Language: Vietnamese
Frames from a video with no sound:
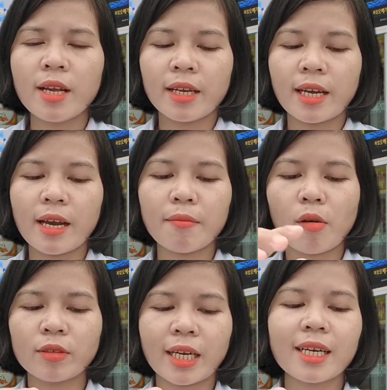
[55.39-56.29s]
đấy màu
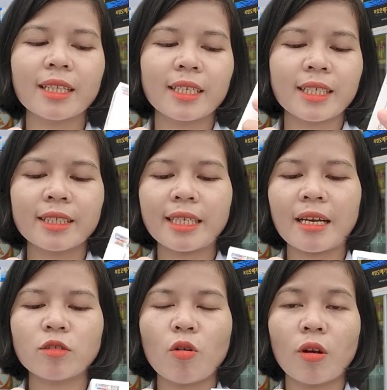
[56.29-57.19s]
trắng là dễ trắng sáng
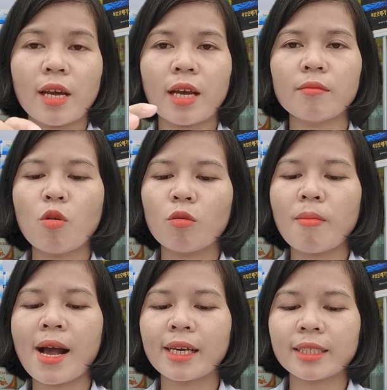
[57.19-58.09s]
rồi đấy bộ
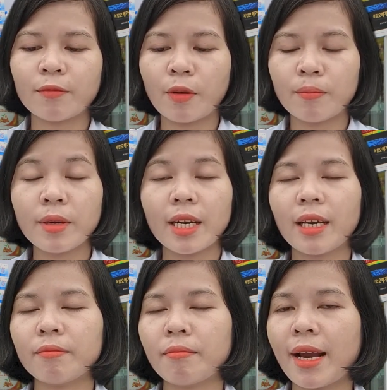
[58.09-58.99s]
ba cái sản phẩm
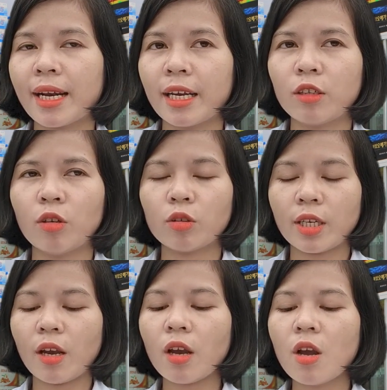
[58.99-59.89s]
melasma này thì nó
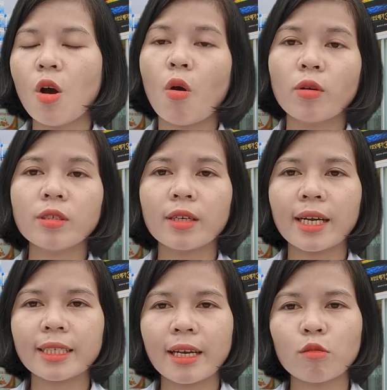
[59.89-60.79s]
sẽ hỗ trợ
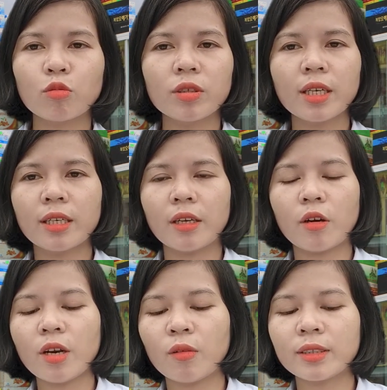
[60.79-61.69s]
khác nhau tuy nhiên thì nó
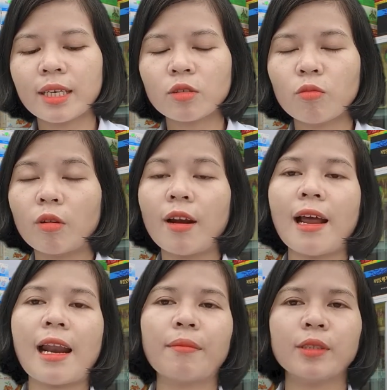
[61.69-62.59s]
đều có tác dụng đó
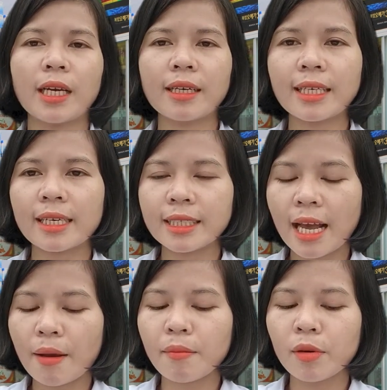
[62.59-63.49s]
là làm trắng sáng
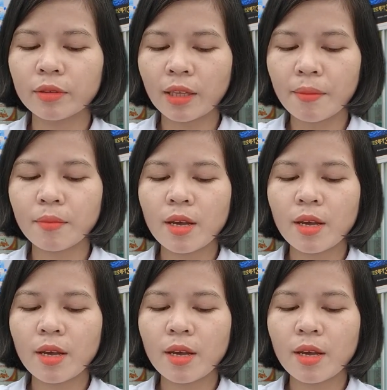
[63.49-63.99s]
da mờ thâm